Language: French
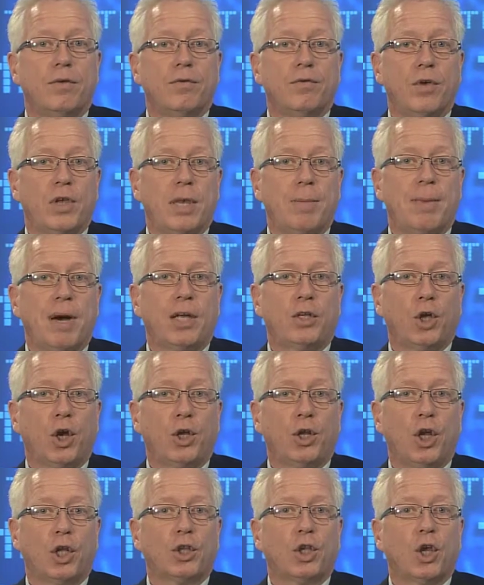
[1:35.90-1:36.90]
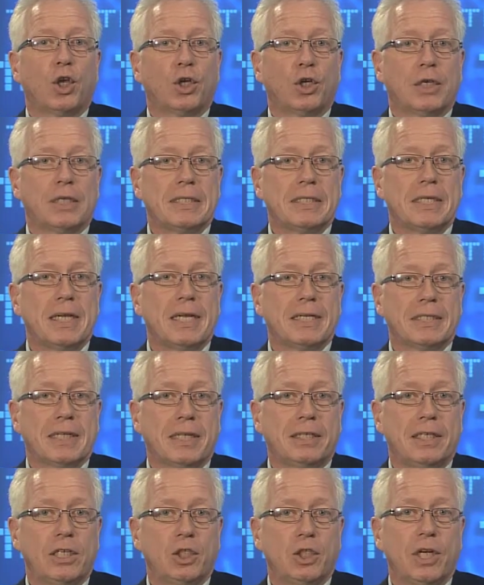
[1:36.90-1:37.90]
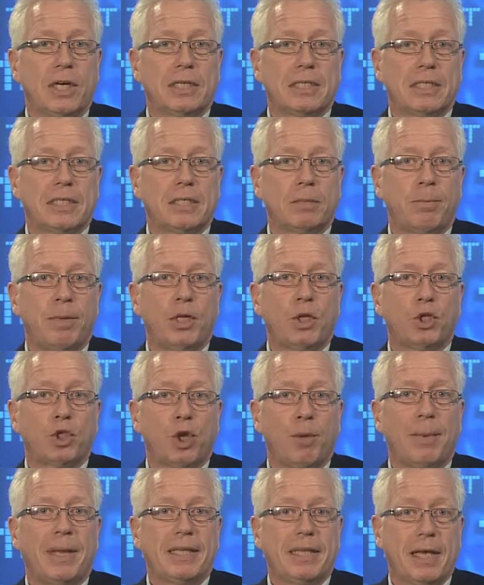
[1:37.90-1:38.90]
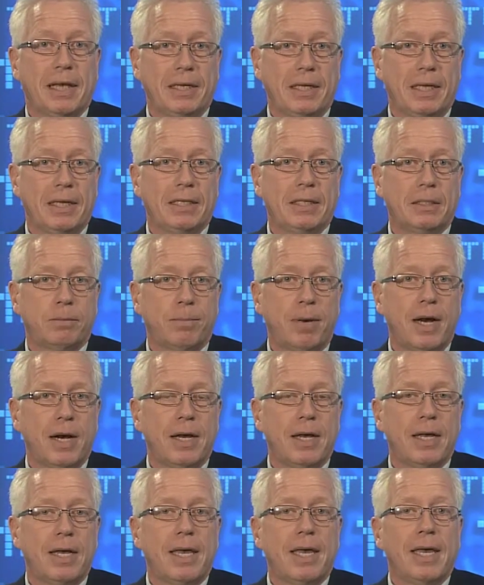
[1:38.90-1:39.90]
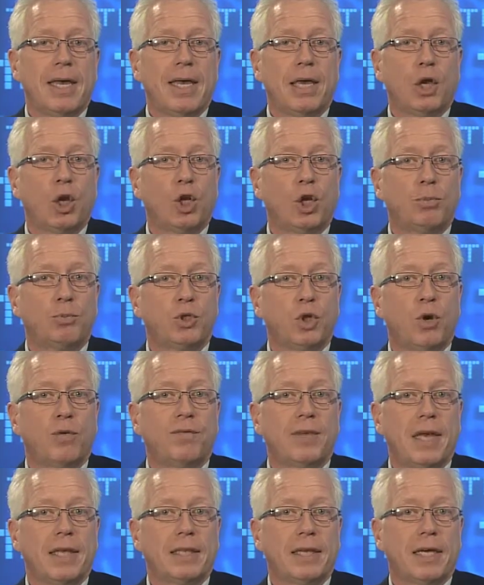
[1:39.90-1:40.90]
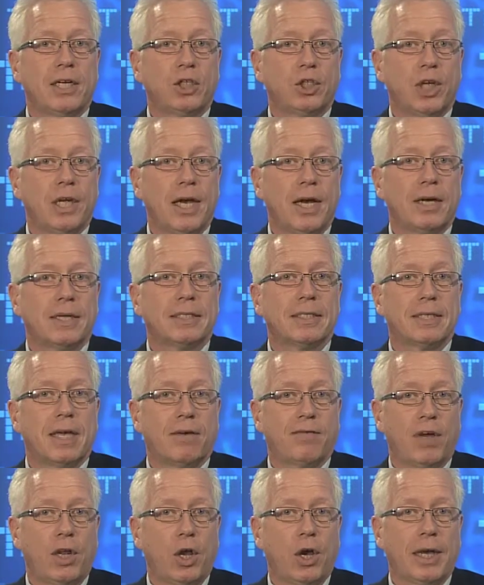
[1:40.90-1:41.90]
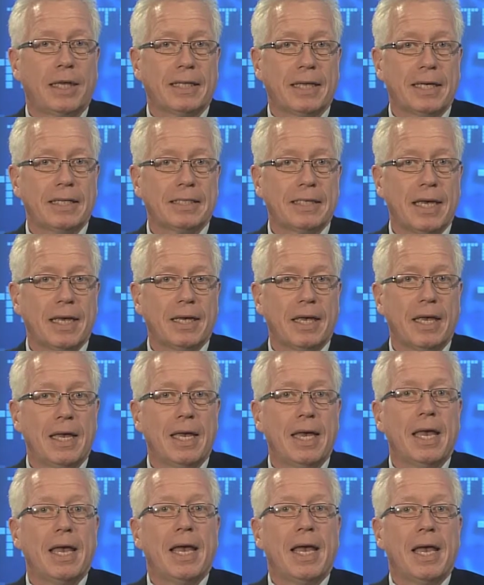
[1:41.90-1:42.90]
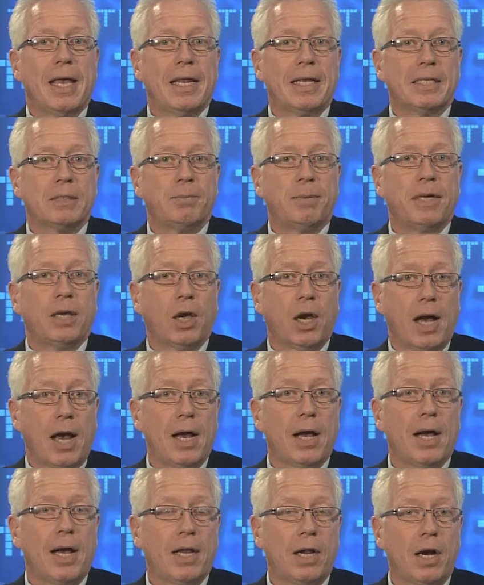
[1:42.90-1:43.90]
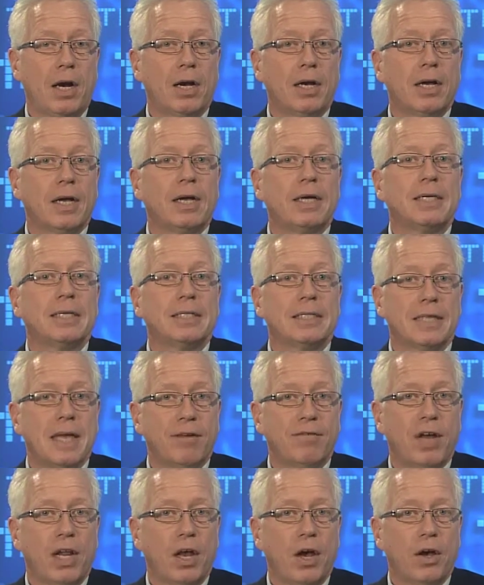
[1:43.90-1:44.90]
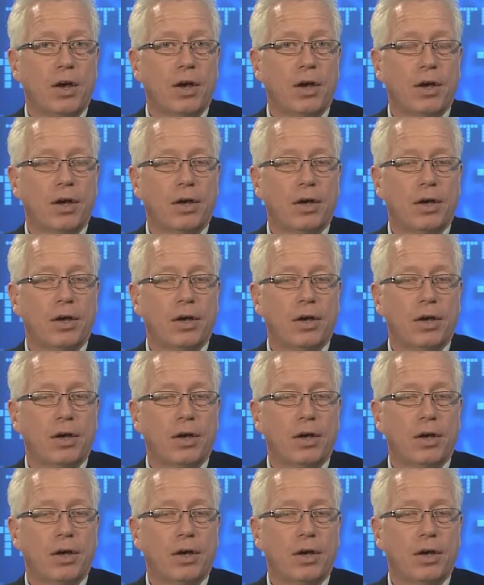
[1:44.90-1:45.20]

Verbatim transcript: Veuillez prendre note que si la stratégie anticipée ne se matérialise pas et que l'option vient à échéance sans valeur intrinsèque, elle expirera alors sans valeur.